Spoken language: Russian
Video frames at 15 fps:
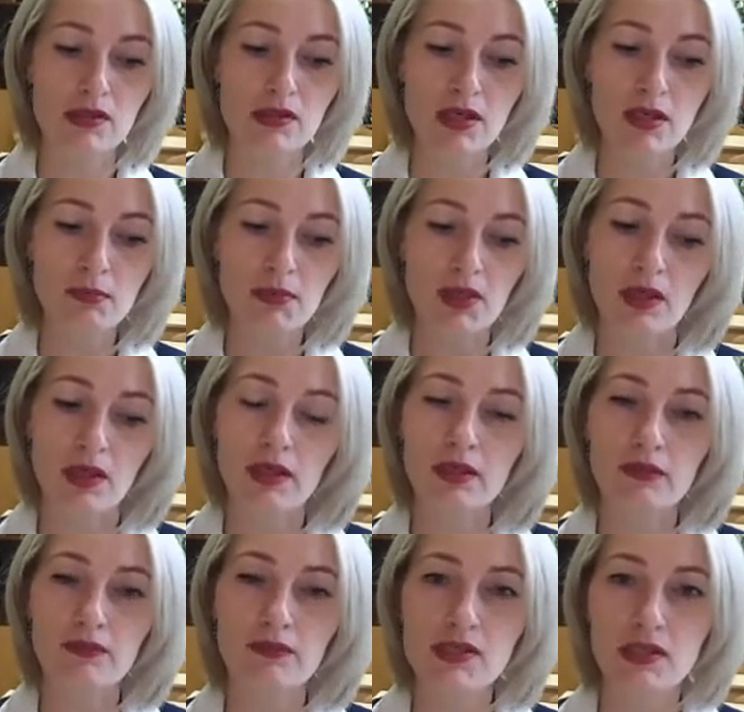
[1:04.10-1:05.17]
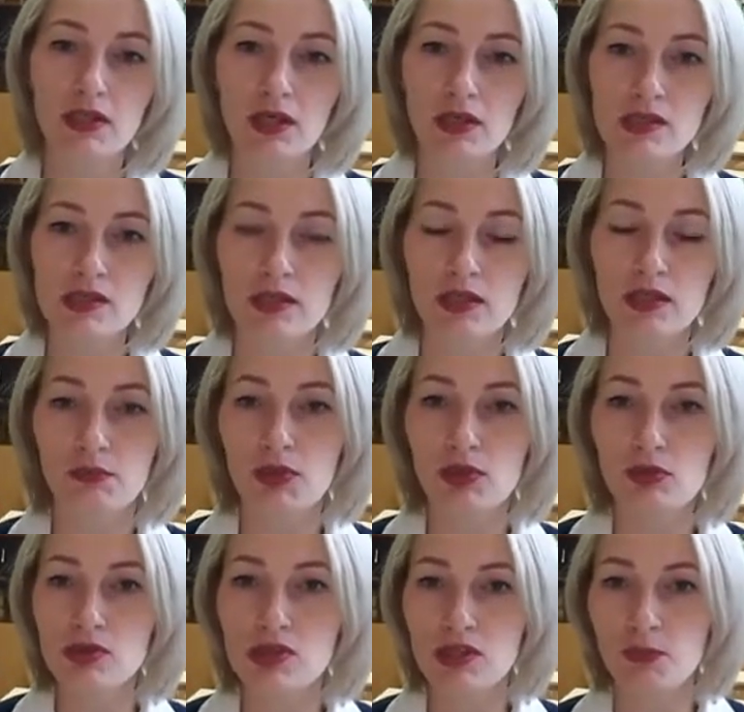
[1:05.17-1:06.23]
тема лингводидактики и
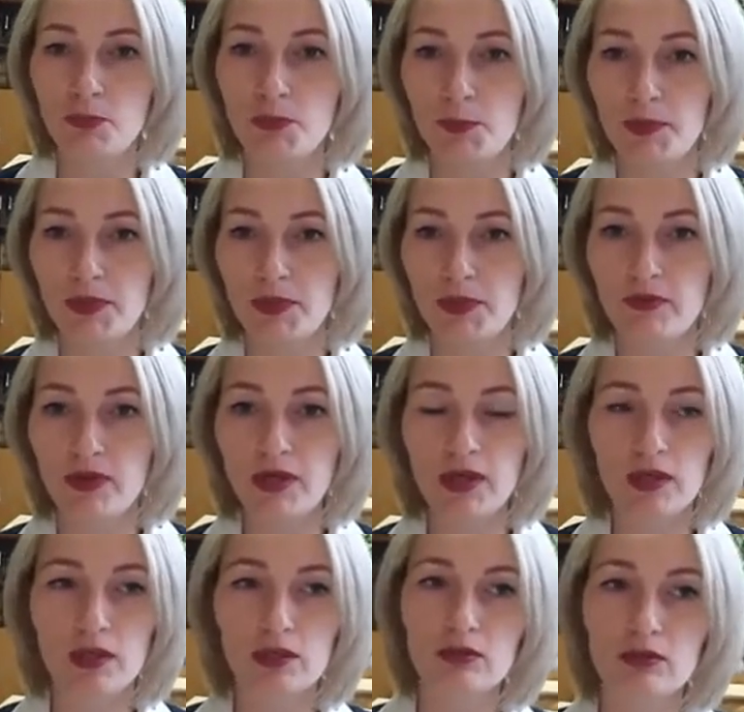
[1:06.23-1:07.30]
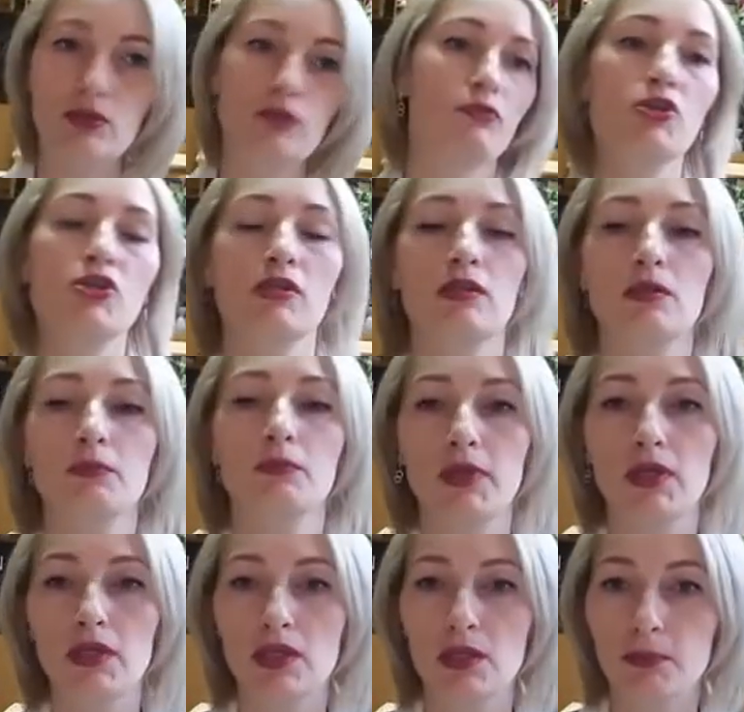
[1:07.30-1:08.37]
методики преподавания, которая вышла на
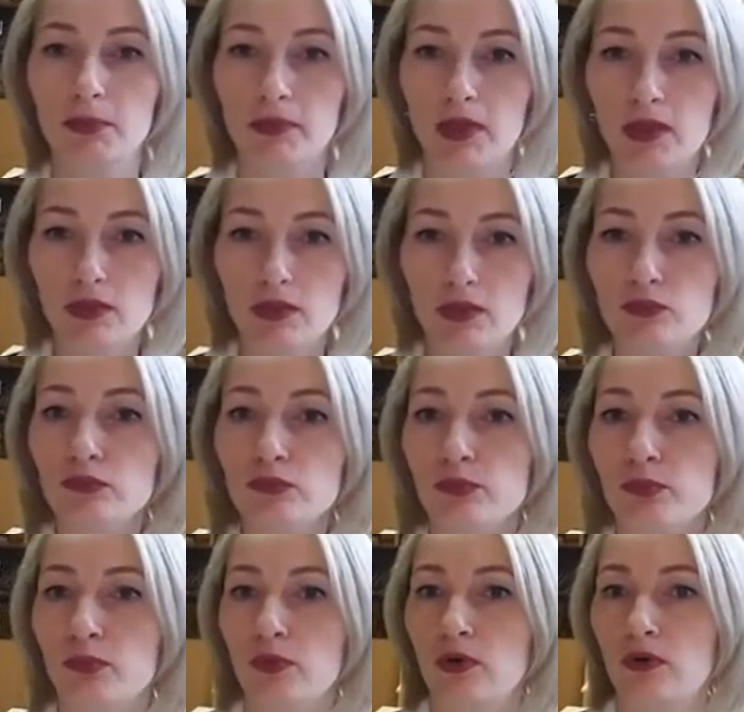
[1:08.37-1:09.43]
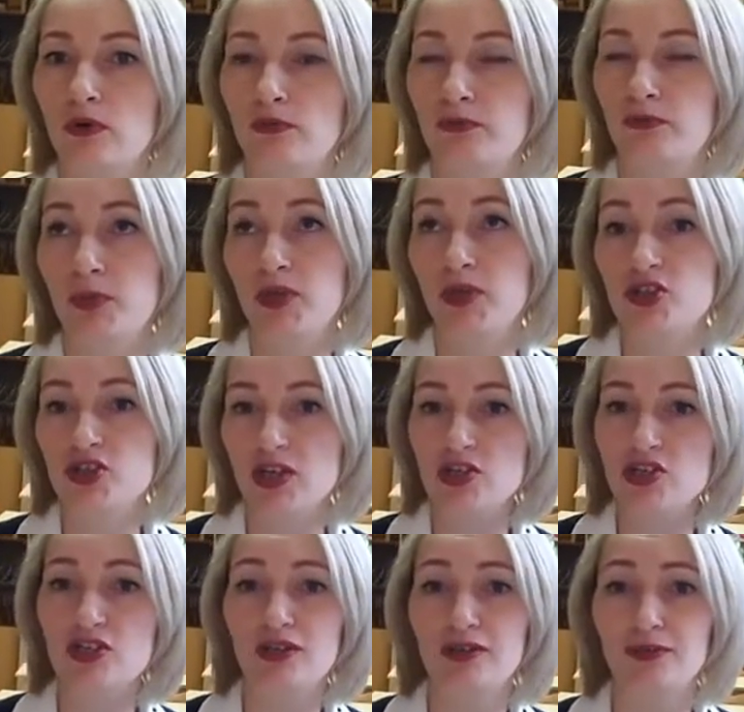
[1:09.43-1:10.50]
передний план ну, а, в
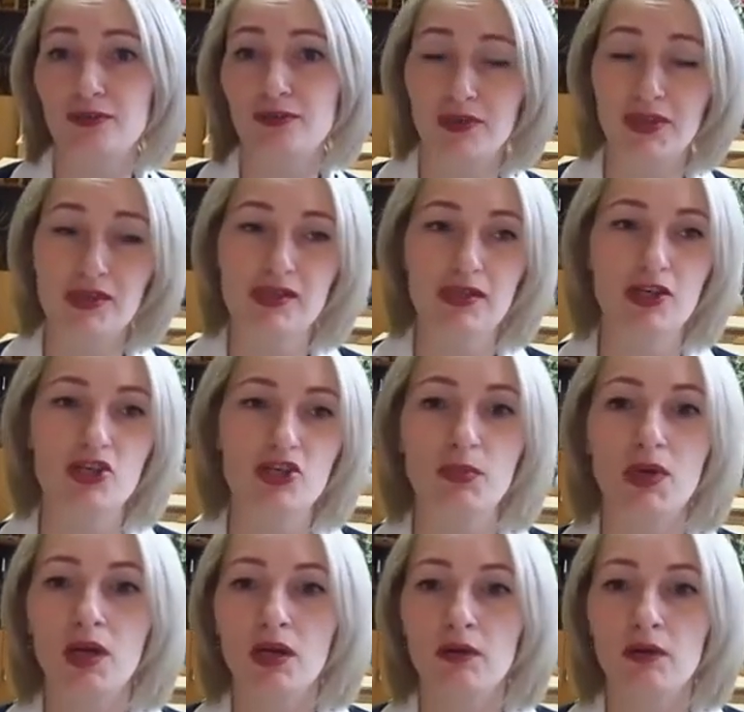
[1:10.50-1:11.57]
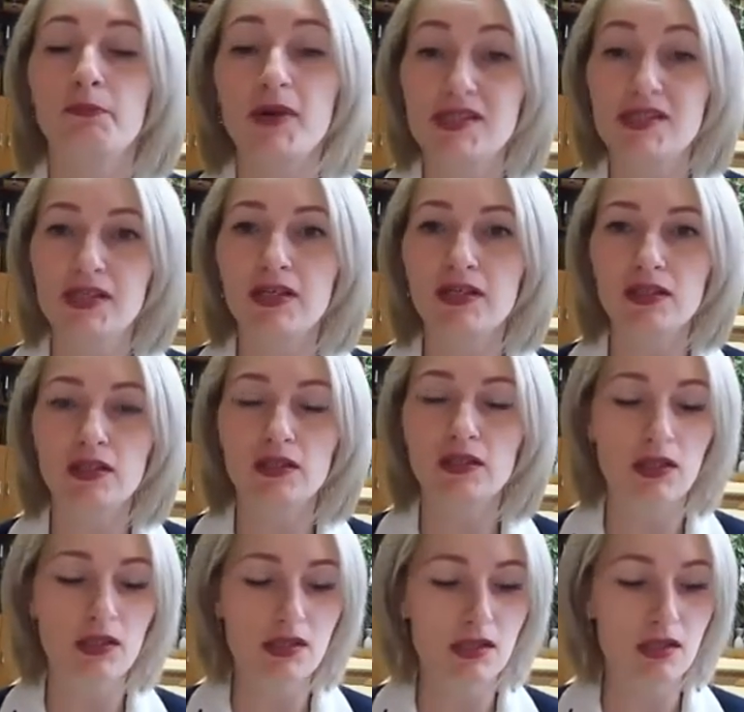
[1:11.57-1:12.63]
ближайшие, так скажем, в последние
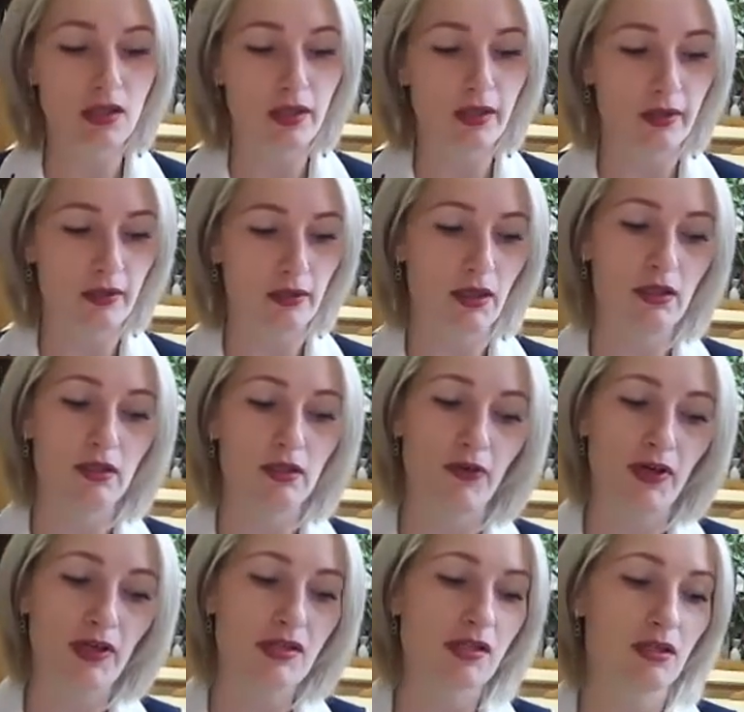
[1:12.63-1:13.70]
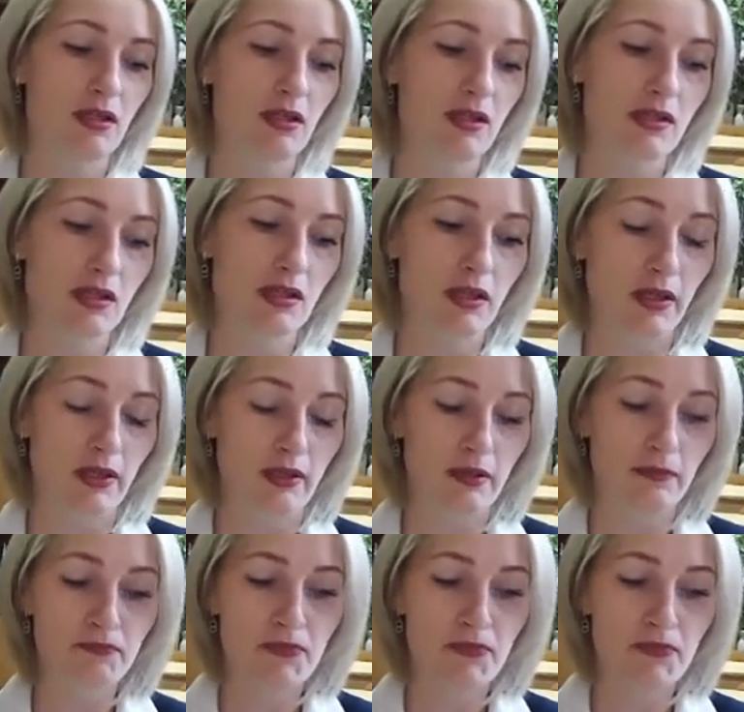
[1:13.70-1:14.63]
30 лет, да, 20-30 лет.